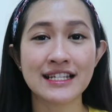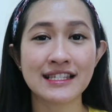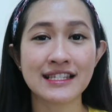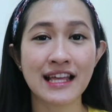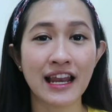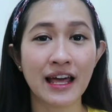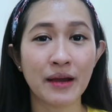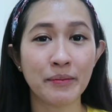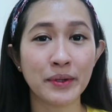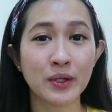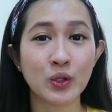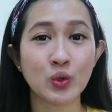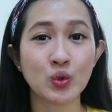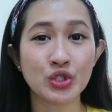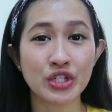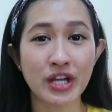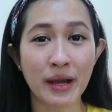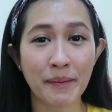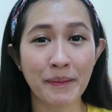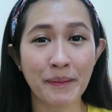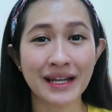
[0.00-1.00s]
ada salah
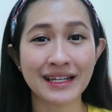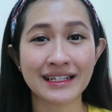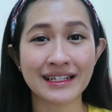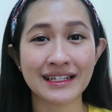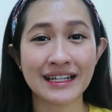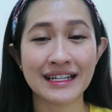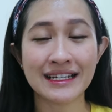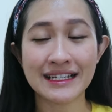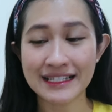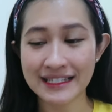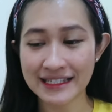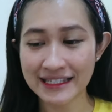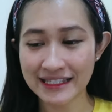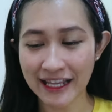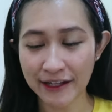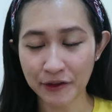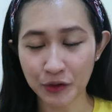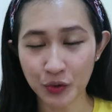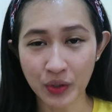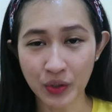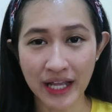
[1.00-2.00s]
pengucapan
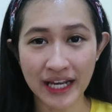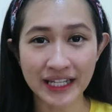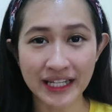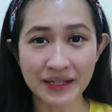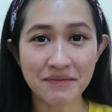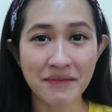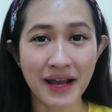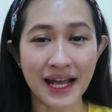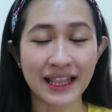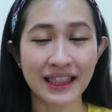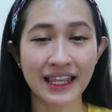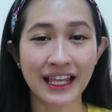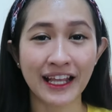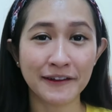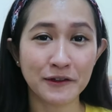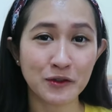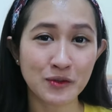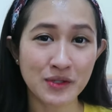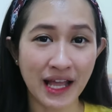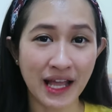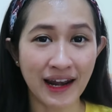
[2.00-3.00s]
satu kalimat
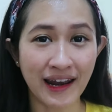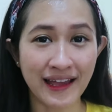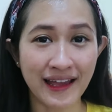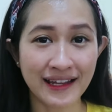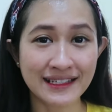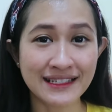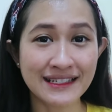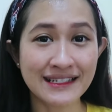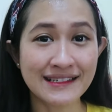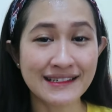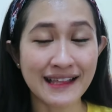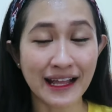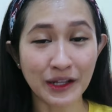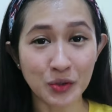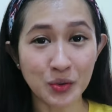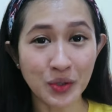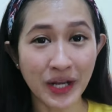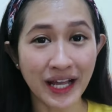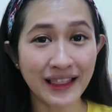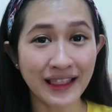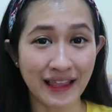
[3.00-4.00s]
itu salah di
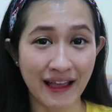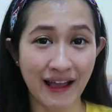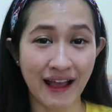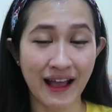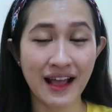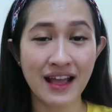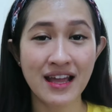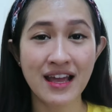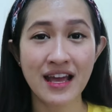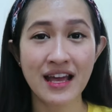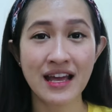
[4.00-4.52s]
satu kata,